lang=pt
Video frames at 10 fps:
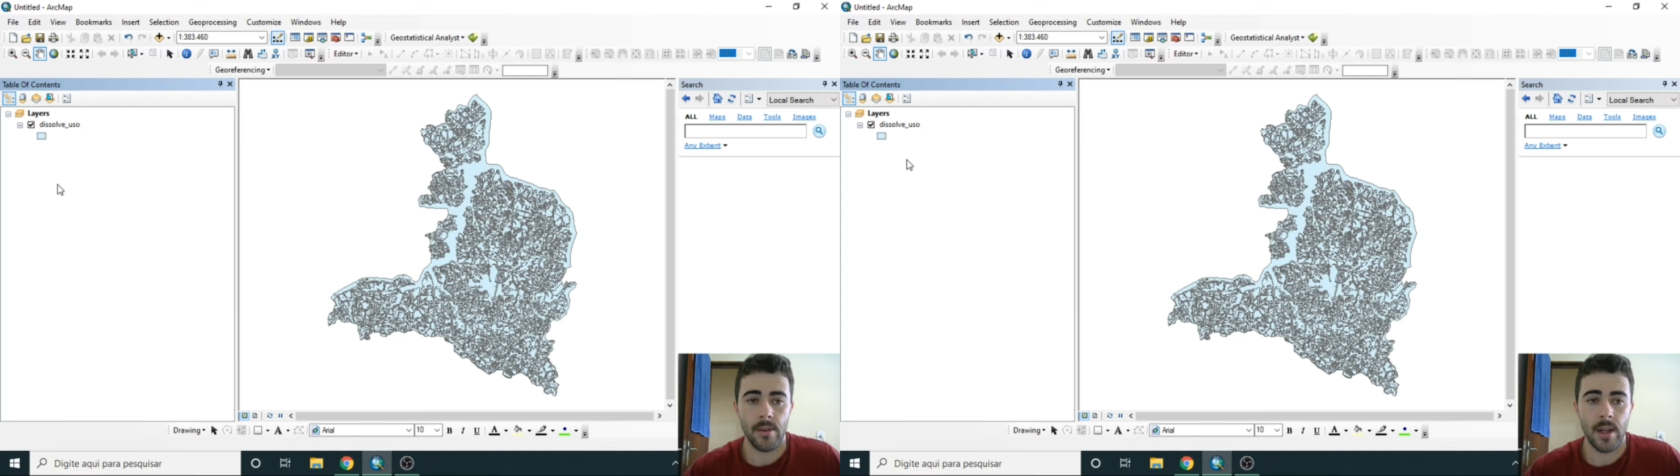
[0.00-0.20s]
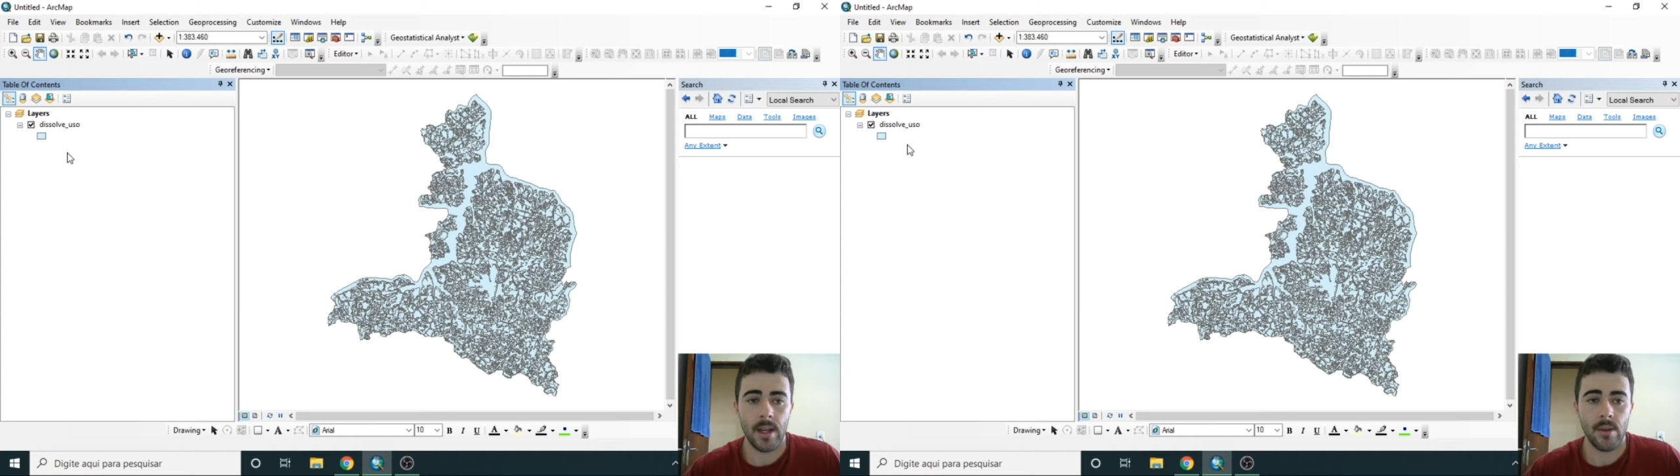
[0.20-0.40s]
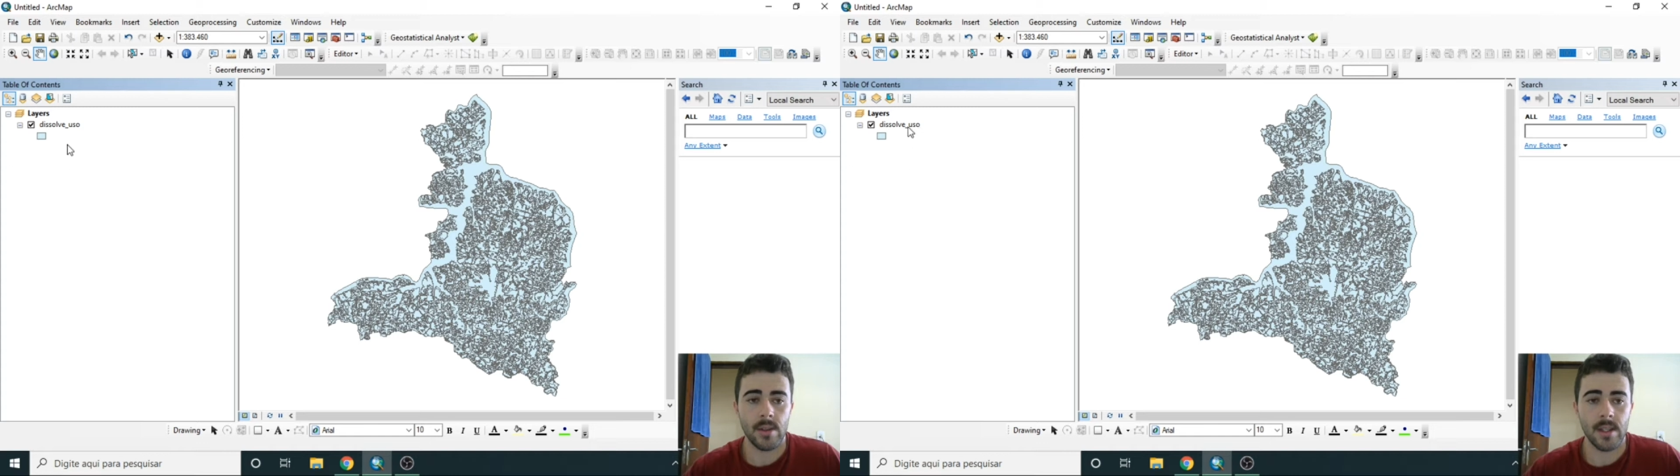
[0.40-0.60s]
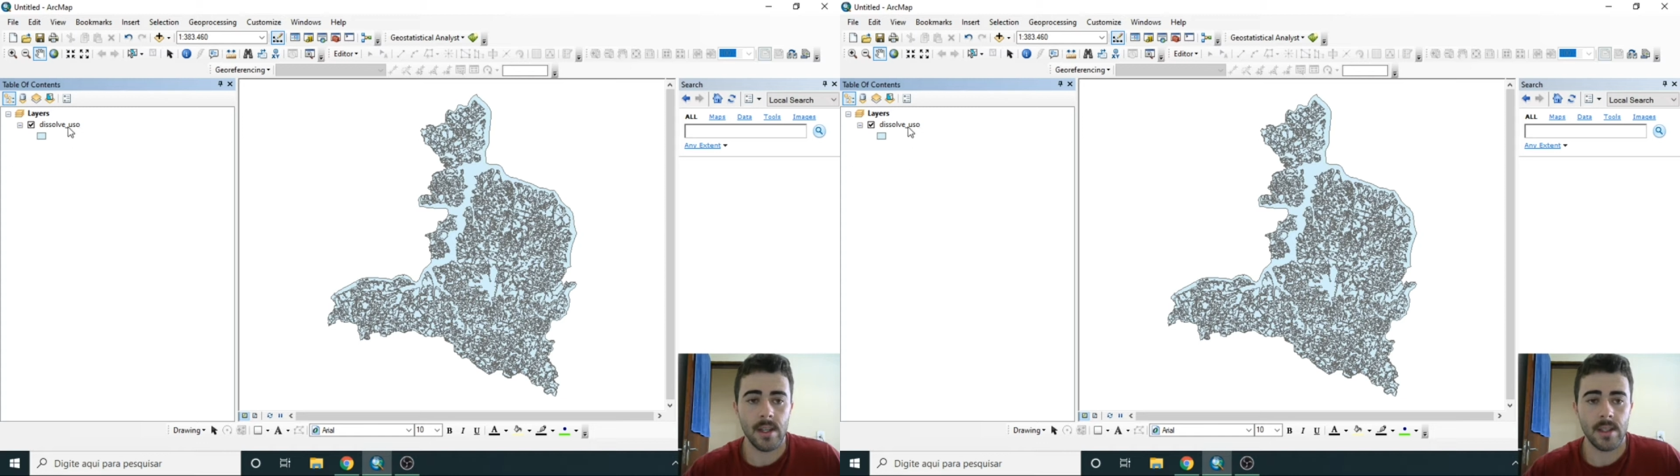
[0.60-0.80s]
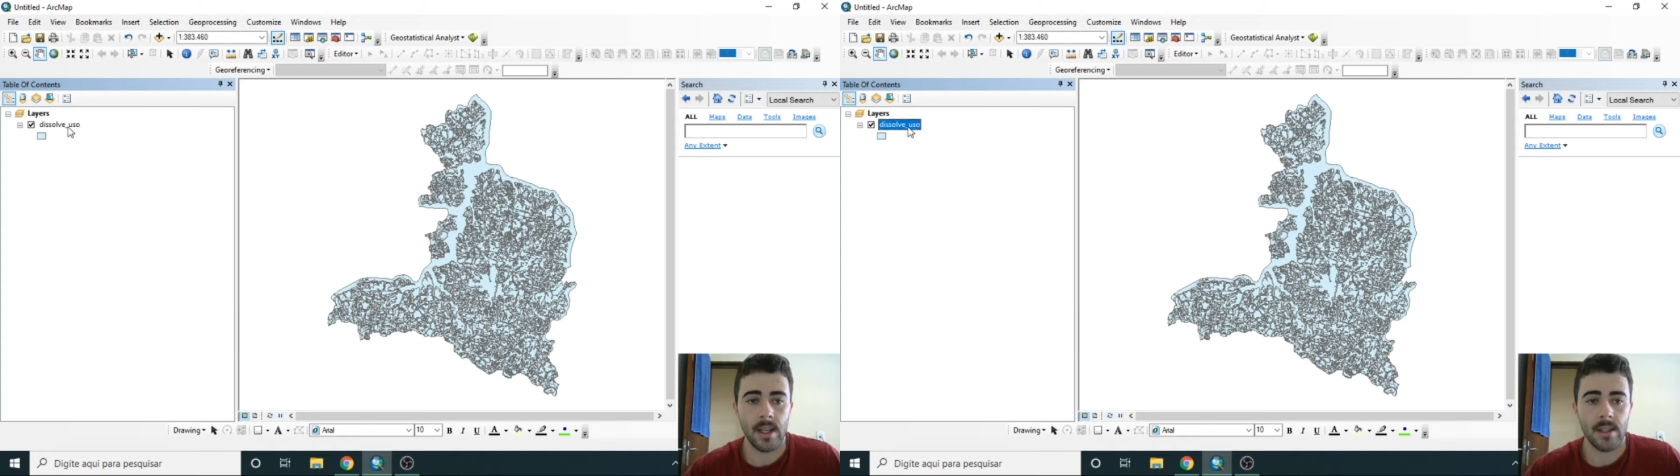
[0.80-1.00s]
vou dar dois
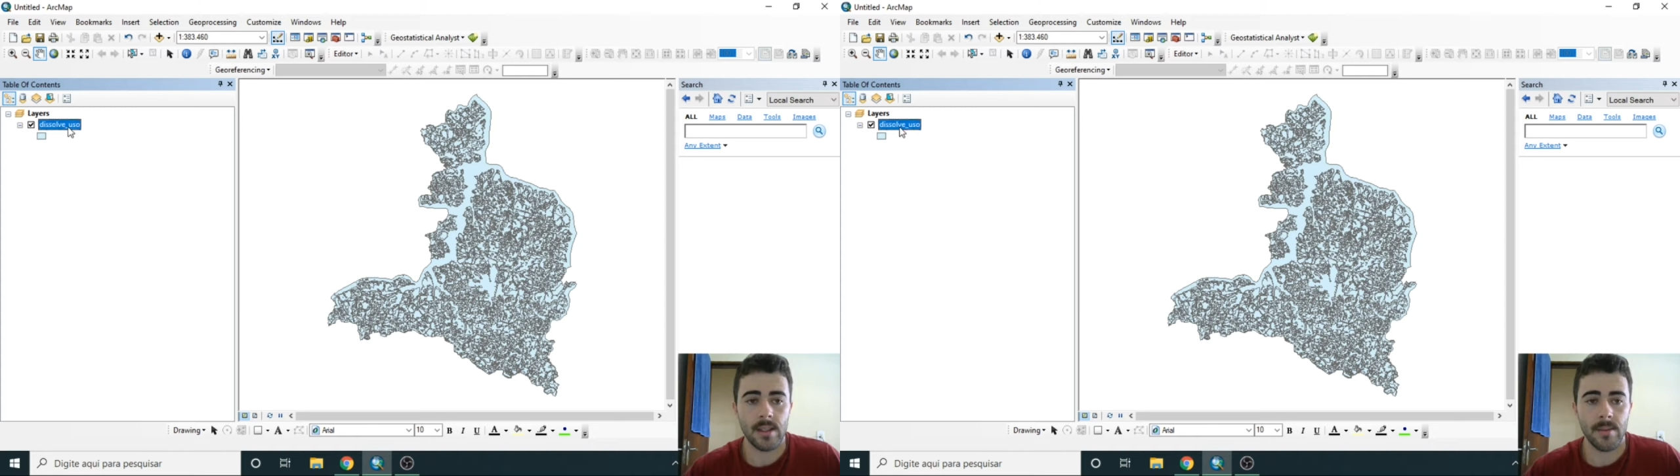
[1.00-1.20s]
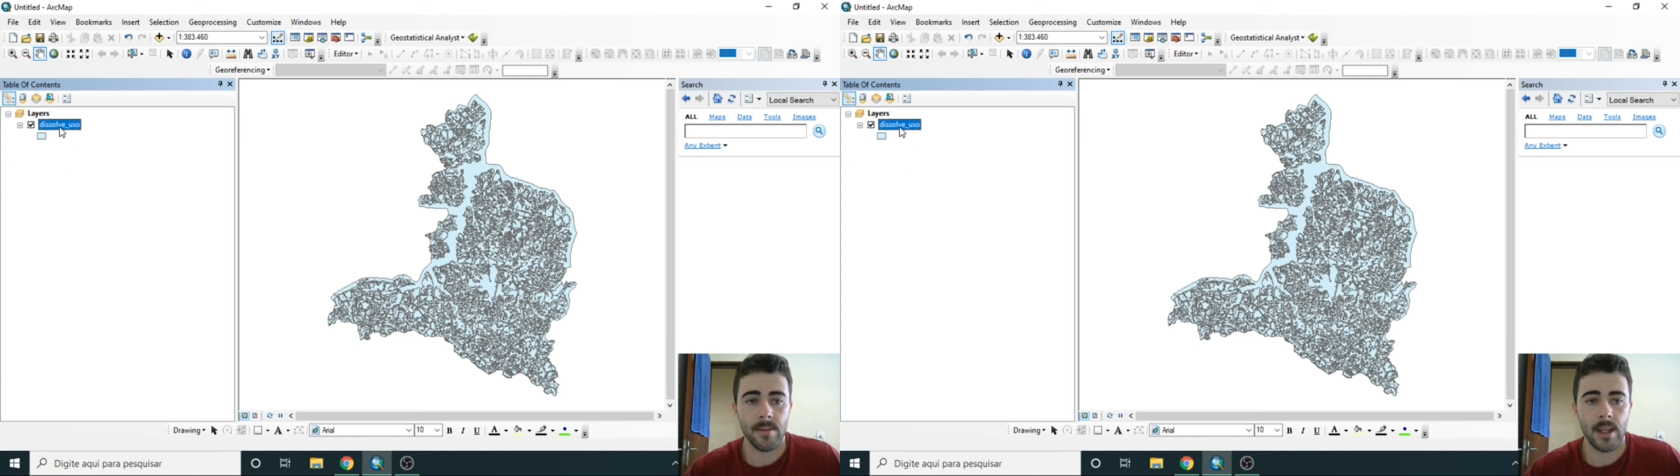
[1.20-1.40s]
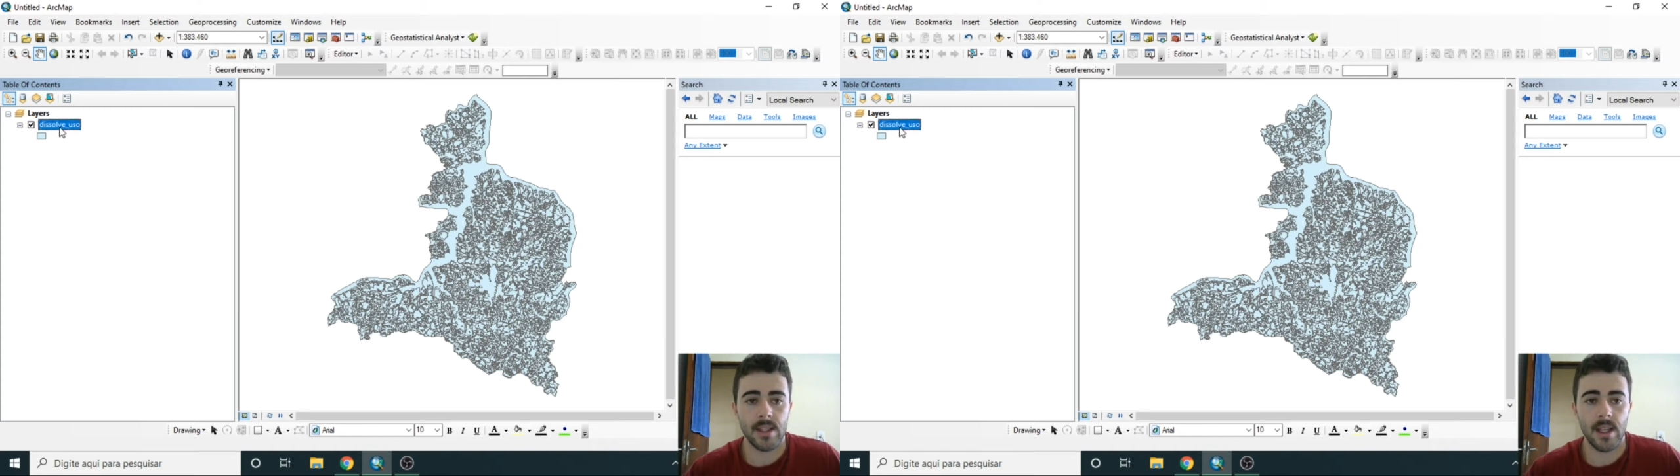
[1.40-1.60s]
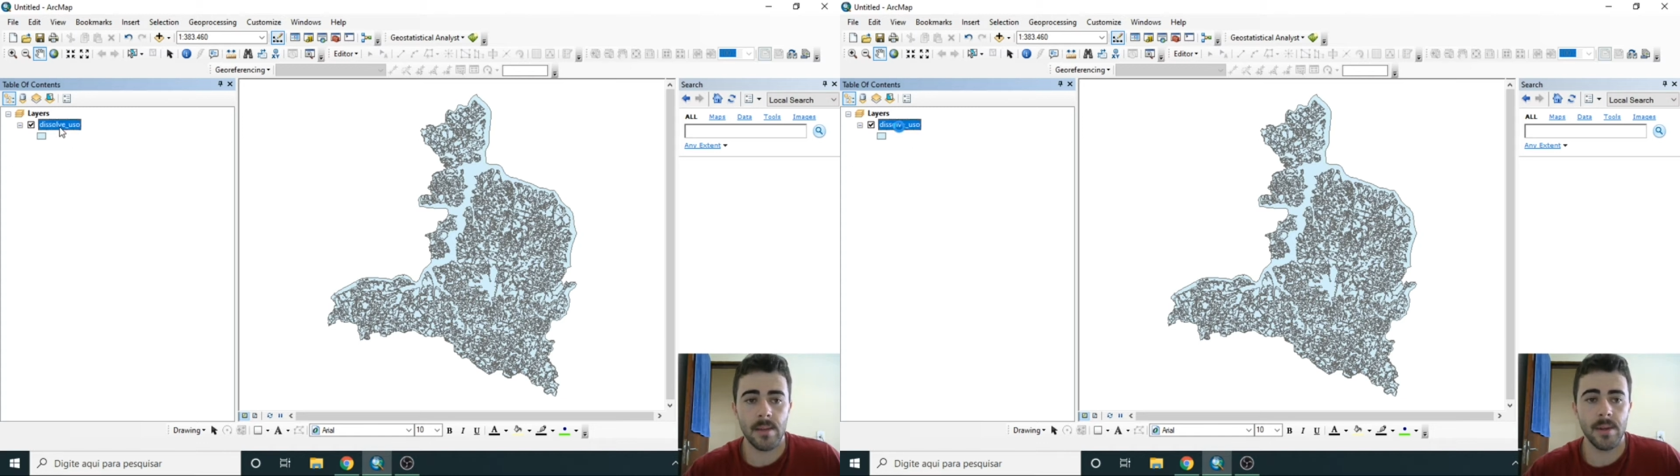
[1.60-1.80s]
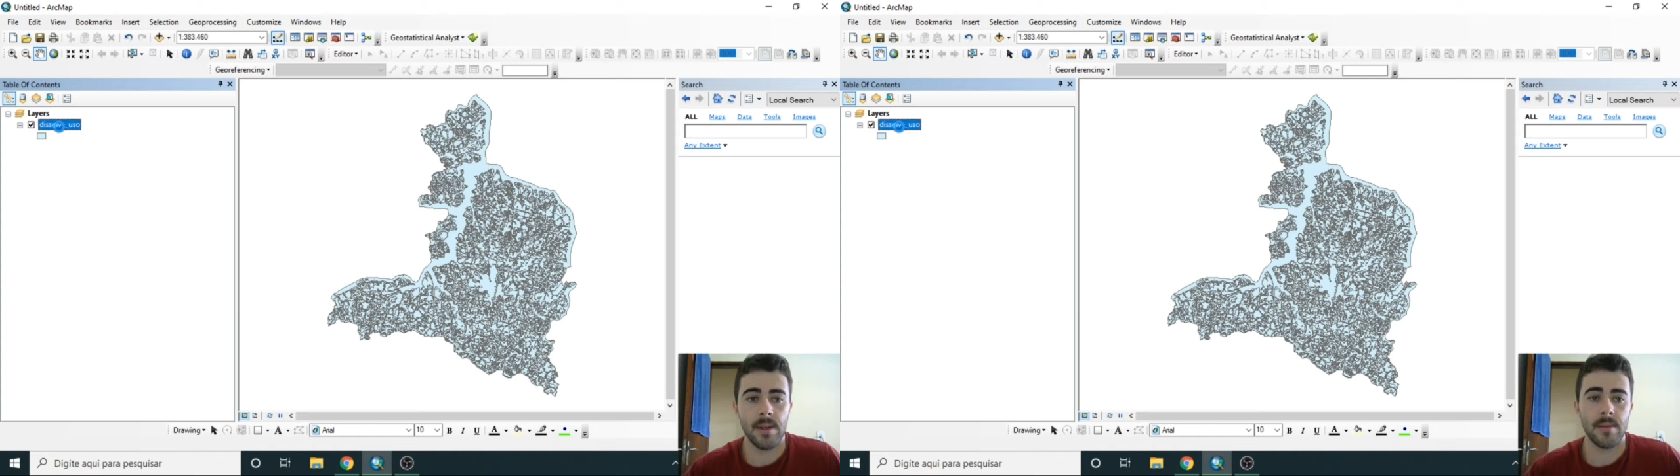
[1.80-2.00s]
cliques aqui em cima da shape